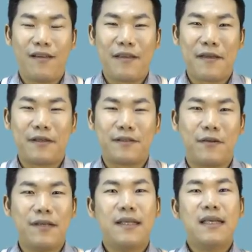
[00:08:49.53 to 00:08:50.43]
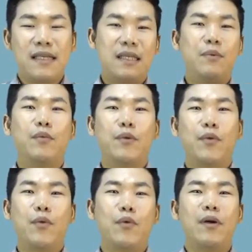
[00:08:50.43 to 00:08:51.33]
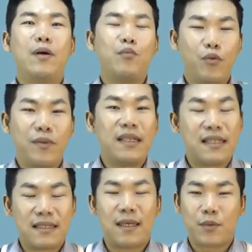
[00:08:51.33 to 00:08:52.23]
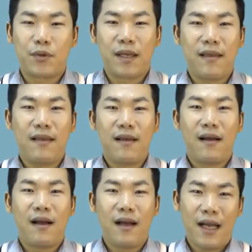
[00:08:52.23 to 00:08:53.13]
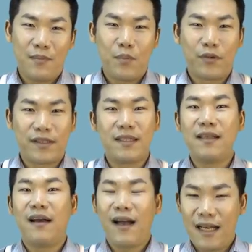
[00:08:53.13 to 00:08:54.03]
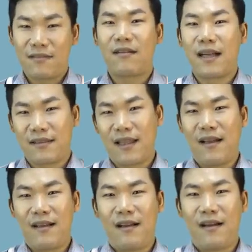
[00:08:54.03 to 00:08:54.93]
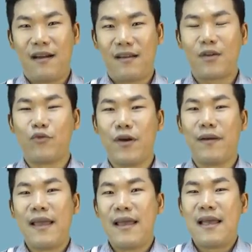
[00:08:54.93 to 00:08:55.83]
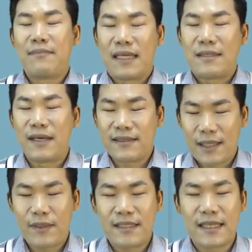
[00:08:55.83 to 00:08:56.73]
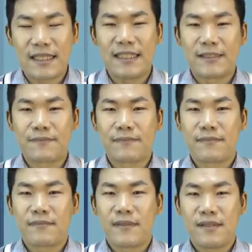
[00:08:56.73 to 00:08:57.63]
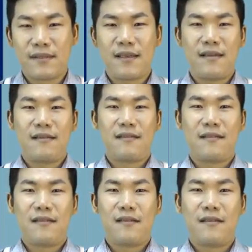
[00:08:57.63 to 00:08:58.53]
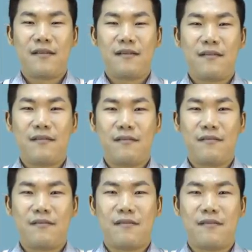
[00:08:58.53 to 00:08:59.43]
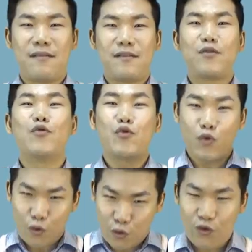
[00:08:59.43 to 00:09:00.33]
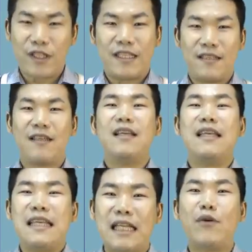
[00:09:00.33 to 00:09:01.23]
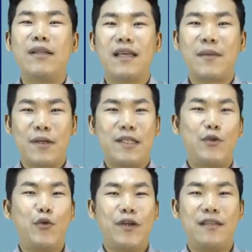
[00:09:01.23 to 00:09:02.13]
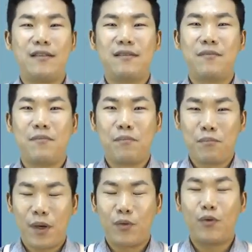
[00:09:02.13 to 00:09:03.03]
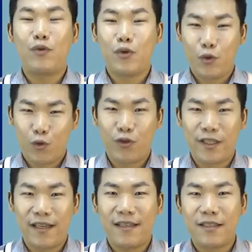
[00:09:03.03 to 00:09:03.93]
예, 그래서 이 부분도 분명히 집값 조정에 한몫을 할 것 같다라고요. 마지막 세 번째는 이제 어, 꾸준히 일관되게 펼치고 있는 바로 규제